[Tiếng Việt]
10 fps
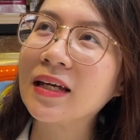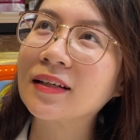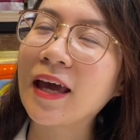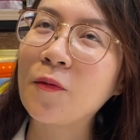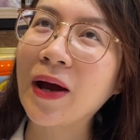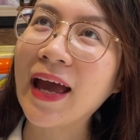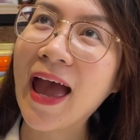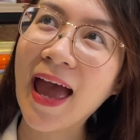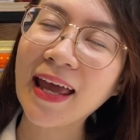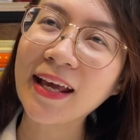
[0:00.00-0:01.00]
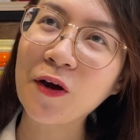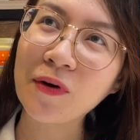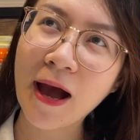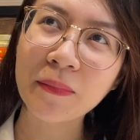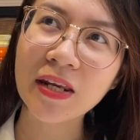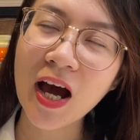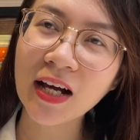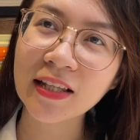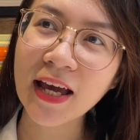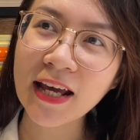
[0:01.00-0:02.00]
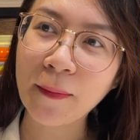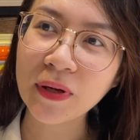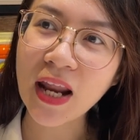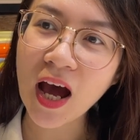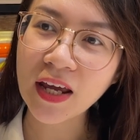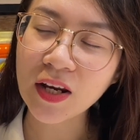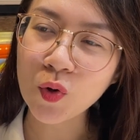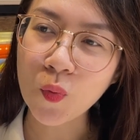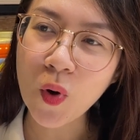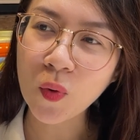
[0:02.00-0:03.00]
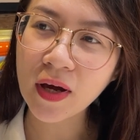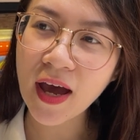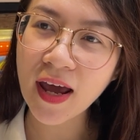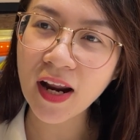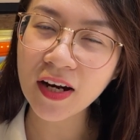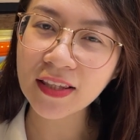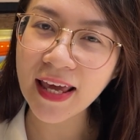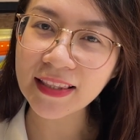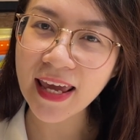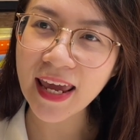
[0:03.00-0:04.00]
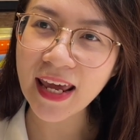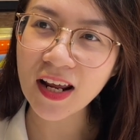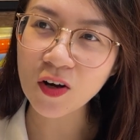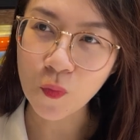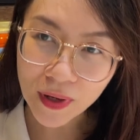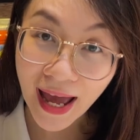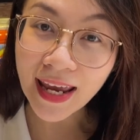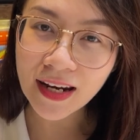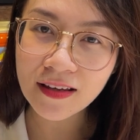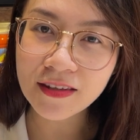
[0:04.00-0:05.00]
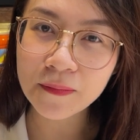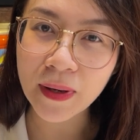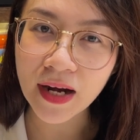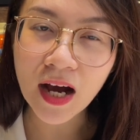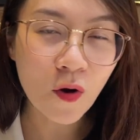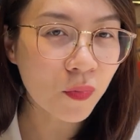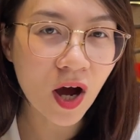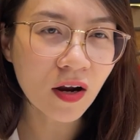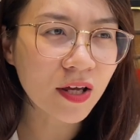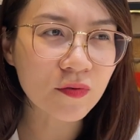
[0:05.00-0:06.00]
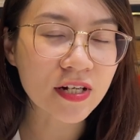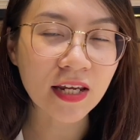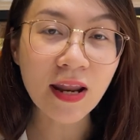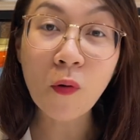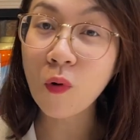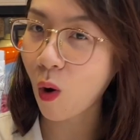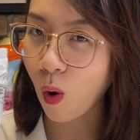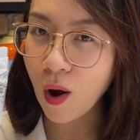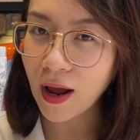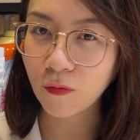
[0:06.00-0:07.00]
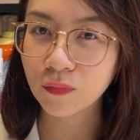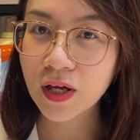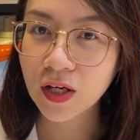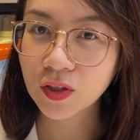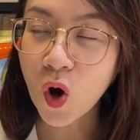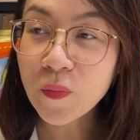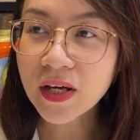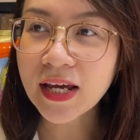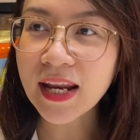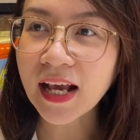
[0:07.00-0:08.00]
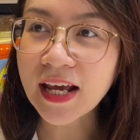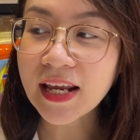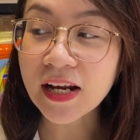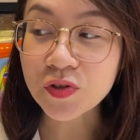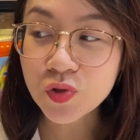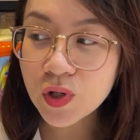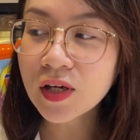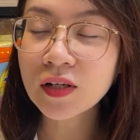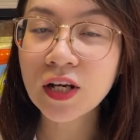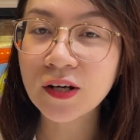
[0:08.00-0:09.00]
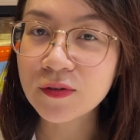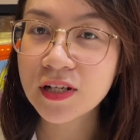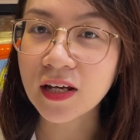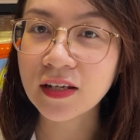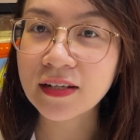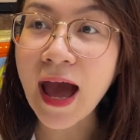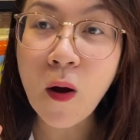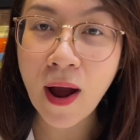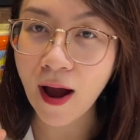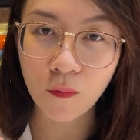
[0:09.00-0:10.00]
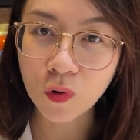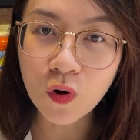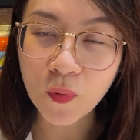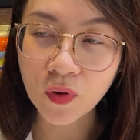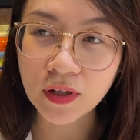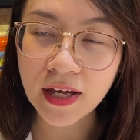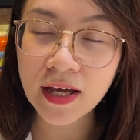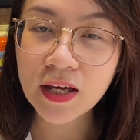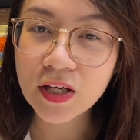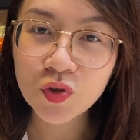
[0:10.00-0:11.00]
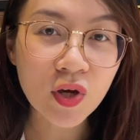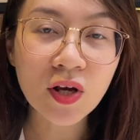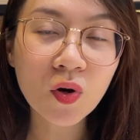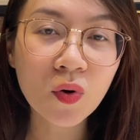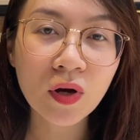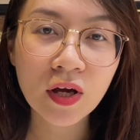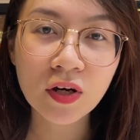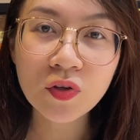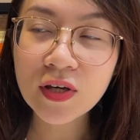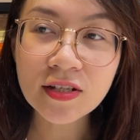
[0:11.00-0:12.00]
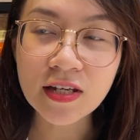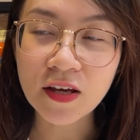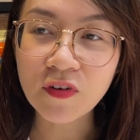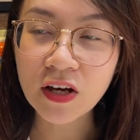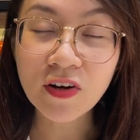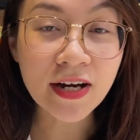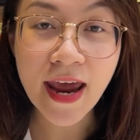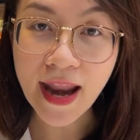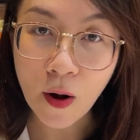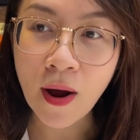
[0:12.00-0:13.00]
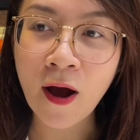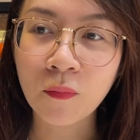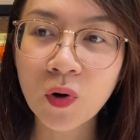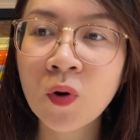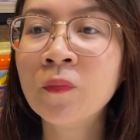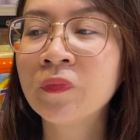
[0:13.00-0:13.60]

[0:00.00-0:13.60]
kẹo bạc hà hay kẹo ngậm gì đó thằng thái ngậm cái đó thì nó cũng ok đó nó the the đó cũng cay đó nhưng mà nó không có điều trị đau cổ họng tốt như cái này cái này là chuyên điều trị đau họng luôn mọi người ha chuyên luôn nó chuyên trị về cái vấn đề đau họng luôn